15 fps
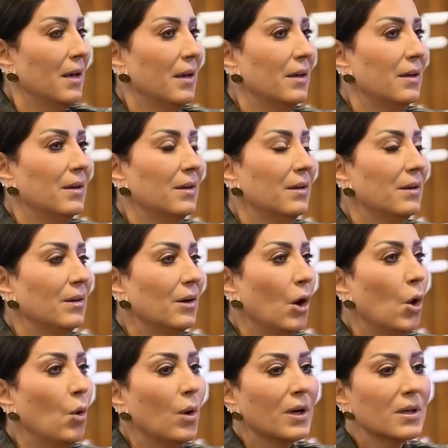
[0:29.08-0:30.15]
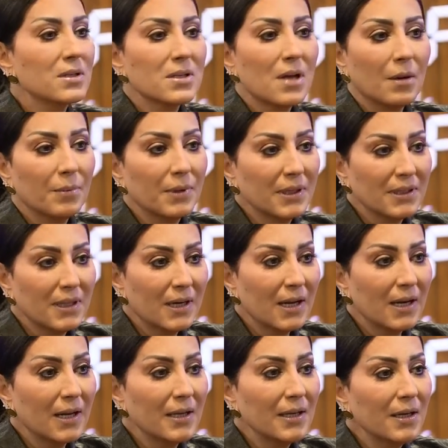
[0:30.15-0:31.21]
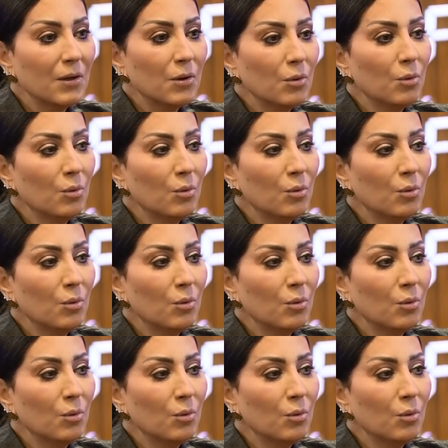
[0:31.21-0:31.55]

آه، هو كان صعب جدا عليا